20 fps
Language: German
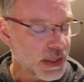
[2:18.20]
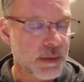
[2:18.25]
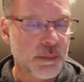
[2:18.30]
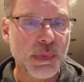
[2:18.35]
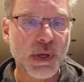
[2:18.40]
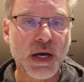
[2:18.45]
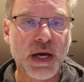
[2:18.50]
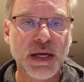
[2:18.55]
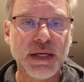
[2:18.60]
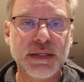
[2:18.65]
im
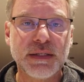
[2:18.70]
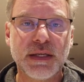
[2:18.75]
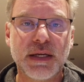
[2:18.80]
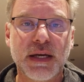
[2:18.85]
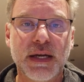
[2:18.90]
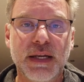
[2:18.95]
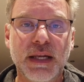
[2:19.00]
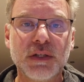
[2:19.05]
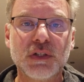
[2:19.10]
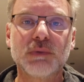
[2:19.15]
Bereich
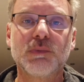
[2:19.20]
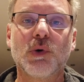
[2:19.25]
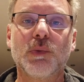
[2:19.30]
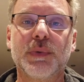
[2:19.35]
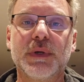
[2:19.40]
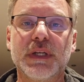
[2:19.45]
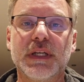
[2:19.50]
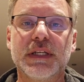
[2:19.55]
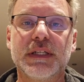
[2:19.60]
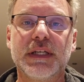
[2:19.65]
der
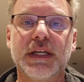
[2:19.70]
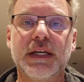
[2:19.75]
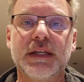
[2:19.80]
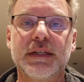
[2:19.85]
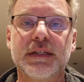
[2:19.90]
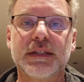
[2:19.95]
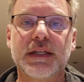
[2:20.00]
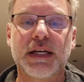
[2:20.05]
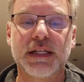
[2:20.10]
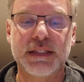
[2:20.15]

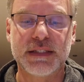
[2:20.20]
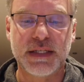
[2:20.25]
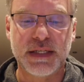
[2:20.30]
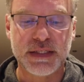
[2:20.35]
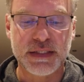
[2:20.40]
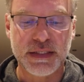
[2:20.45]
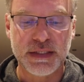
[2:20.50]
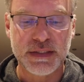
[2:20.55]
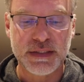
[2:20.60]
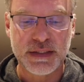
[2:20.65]
Elektromobilität
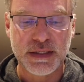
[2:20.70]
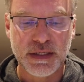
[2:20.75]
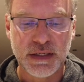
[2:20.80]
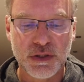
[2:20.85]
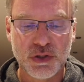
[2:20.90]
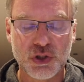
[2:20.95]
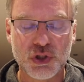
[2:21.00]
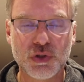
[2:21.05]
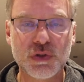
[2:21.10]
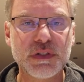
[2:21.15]
tatsächlich
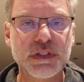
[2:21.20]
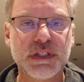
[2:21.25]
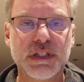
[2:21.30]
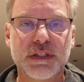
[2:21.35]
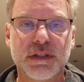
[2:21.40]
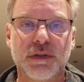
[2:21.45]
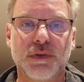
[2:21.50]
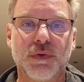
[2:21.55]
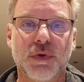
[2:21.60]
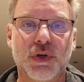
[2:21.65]

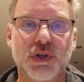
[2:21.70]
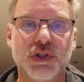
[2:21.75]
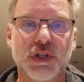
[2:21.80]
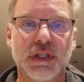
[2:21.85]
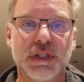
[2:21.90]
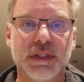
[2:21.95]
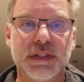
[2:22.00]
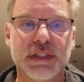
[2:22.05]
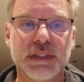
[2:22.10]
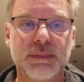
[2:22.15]
Schlusslicht in
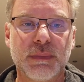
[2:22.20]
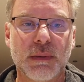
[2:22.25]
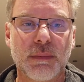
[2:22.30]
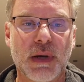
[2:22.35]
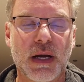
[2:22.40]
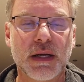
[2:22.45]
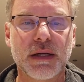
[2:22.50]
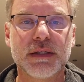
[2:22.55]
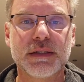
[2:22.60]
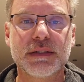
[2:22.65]
Deutschland ist. Man
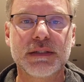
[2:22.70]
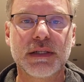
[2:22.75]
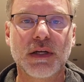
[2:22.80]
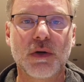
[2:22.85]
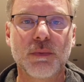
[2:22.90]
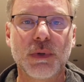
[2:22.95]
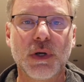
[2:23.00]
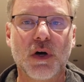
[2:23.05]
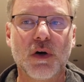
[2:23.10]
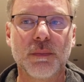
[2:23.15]
mag es
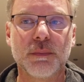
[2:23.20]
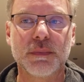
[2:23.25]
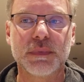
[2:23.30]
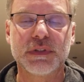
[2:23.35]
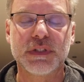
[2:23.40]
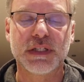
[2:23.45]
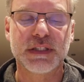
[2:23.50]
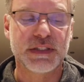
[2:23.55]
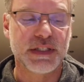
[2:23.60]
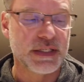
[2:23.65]
kaum glauben,
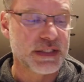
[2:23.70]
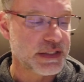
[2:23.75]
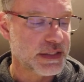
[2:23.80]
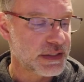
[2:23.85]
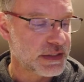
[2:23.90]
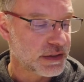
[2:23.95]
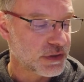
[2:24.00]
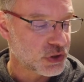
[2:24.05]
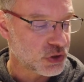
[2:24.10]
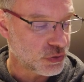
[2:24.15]

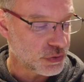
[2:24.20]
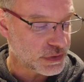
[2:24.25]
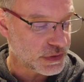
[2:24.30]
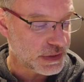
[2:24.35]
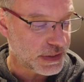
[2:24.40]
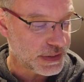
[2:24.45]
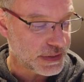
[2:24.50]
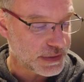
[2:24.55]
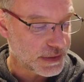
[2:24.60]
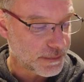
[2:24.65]
tatsächlich
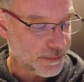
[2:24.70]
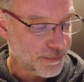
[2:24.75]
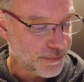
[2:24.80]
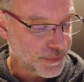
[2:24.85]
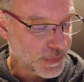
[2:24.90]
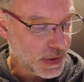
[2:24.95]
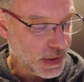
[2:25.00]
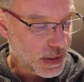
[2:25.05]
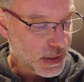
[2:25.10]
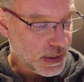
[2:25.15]
Schlusslicht.
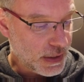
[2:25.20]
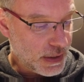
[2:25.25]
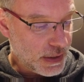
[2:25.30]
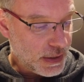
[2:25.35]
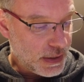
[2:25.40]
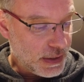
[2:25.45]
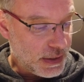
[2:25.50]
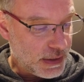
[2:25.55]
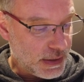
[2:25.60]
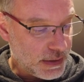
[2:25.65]

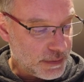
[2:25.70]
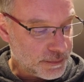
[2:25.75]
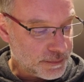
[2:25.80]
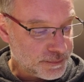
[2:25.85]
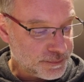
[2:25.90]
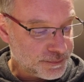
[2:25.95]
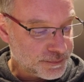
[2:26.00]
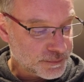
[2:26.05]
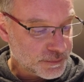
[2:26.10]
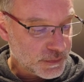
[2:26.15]

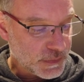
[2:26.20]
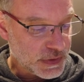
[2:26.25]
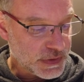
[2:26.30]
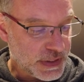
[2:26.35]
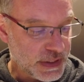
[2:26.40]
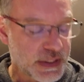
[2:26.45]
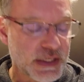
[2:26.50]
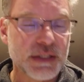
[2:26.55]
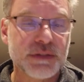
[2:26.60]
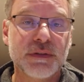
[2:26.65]
Ähm,
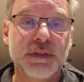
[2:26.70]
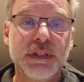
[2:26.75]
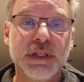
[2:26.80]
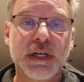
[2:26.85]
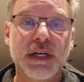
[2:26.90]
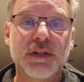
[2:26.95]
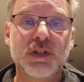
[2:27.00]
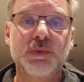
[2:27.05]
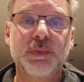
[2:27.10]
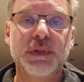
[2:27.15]
es geht also
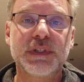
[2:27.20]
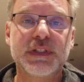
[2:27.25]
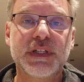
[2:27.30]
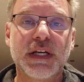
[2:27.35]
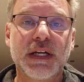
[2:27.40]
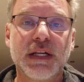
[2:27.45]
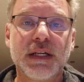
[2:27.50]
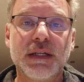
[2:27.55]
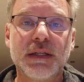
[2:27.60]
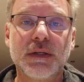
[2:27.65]
hier ganz
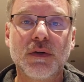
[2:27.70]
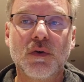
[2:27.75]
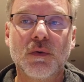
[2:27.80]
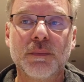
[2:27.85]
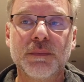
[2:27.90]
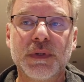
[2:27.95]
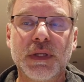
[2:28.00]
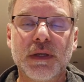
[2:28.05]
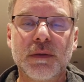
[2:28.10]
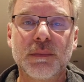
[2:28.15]
speziell
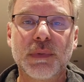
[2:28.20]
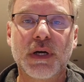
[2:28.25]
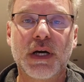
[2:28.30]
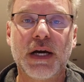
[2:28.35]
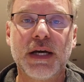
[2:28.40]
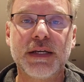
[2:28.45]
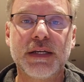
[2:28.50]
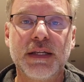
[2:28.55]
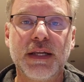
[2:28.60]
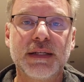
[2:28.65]
um den
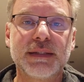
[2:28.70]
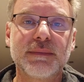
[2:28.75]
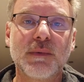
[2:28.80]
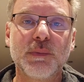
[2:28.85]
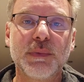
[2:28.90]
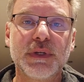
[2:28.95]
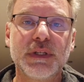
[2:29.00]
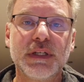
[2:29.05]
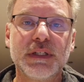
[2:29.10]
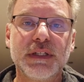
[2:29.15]
Bereich
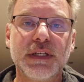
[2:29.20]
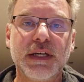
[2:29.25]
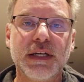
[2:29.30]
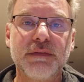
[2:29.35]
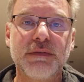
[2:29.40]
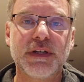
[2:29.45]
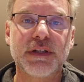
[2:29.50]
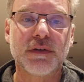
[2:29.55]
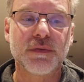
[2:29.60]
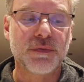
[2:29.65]

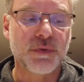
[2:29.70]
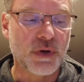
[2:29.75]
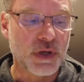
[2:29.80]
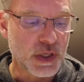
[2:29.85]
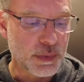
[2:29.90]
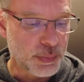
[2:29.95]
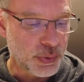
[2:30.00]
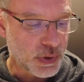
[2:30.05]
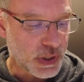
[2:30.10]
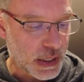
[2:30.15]
Elektromobilität, welche
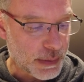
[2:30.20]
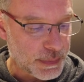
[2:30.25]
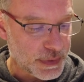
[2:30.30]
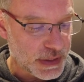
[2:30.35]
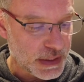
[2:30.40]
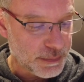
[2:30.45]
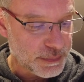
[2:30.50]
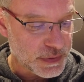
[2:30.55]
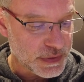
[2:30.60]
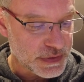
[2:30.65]

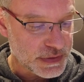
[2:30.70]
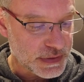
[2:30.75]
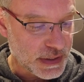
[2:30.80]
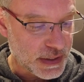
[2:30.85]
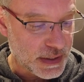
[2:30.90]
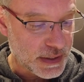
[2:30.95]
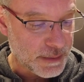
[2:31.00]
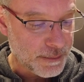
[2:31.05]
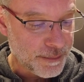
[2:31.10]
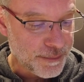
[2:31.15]
Förderprogramme gibt es
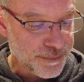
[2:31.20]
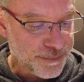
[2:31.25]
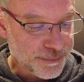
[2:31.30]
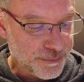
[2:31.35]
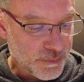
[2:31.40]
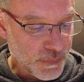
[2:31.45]
da.